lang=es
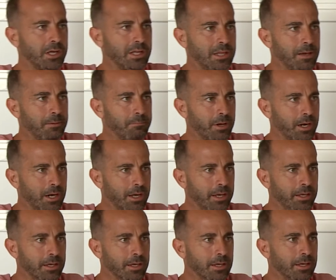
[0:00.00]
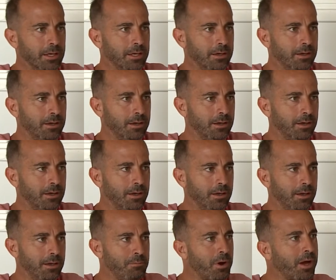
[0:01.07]
de Temperley.
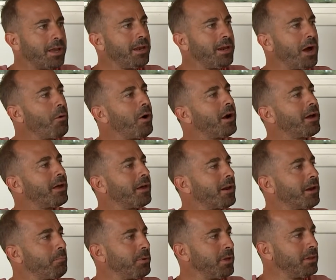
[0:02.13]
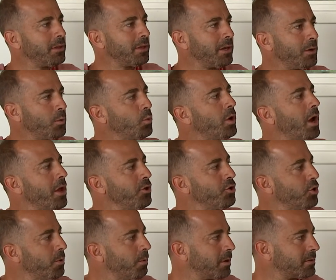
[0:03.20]
Eh, ¿Imaginabas que de repente en un año
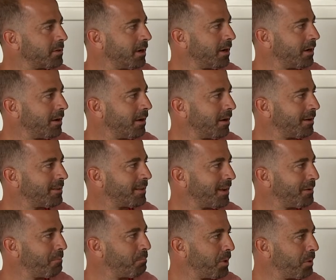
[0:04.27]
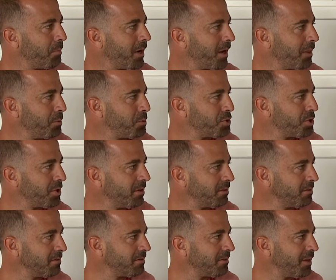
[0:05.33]
ibas a, estar en primera
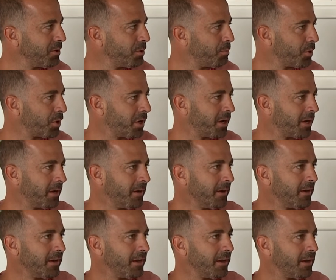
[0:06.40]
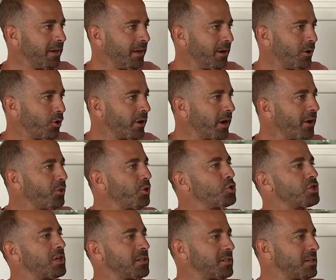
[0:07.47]
división? Digo, porque eh, lograr
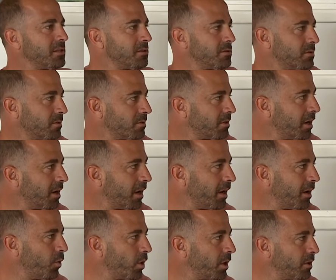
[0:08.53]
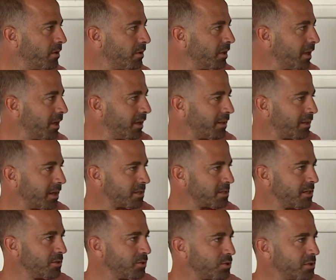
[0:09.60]
dos ascensos en, cuestión de
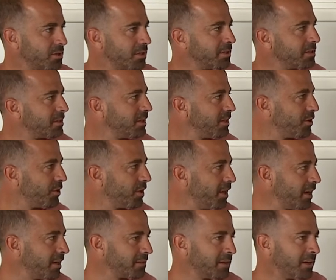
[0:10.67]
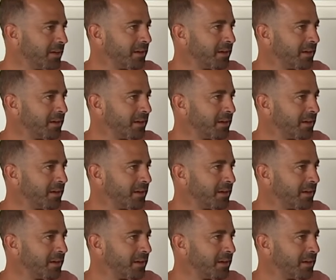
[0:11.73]
365 días